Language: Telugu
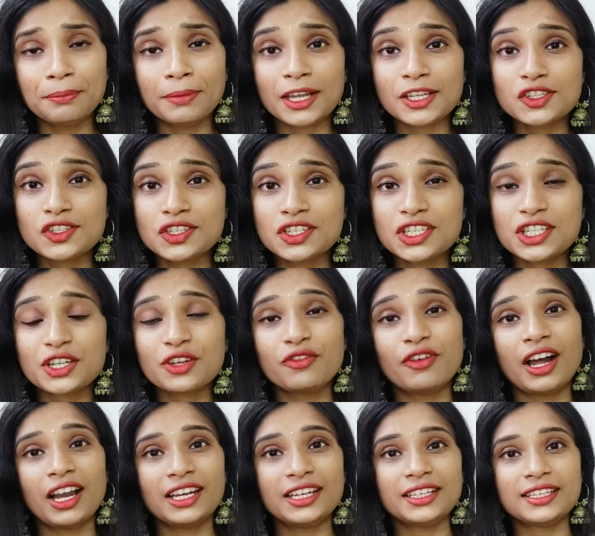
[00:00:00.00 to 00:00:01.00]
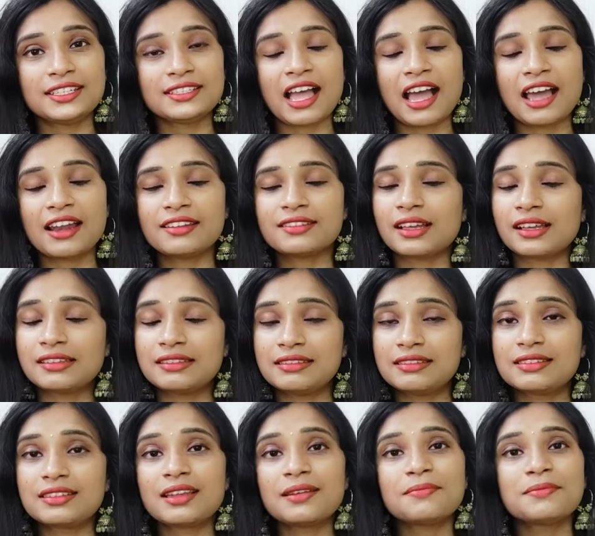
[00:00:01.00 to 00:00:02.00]
మంచి క్వాలిటీ శారీస్
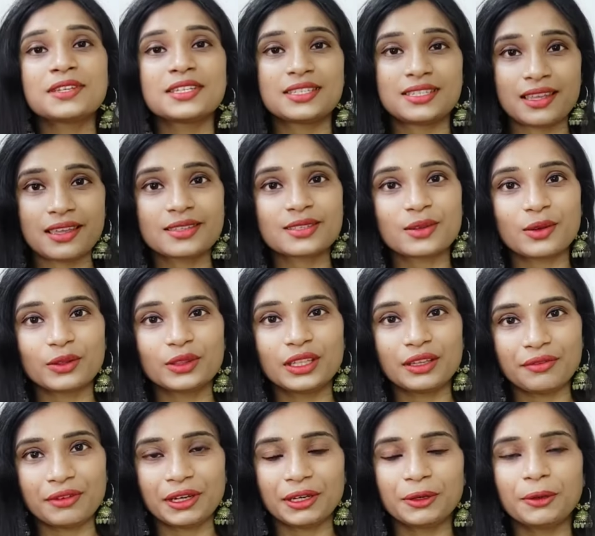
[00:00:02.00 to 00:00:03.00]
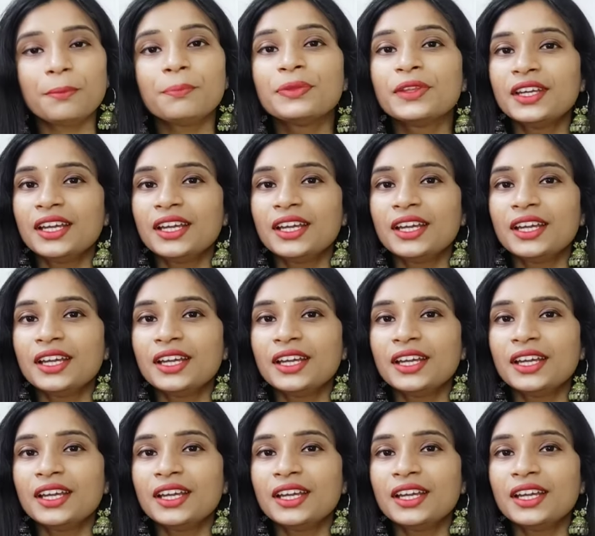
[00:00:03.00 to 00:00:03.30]
అస్సలు మిస్ చేసుకోవద్దు ఈ వీడియో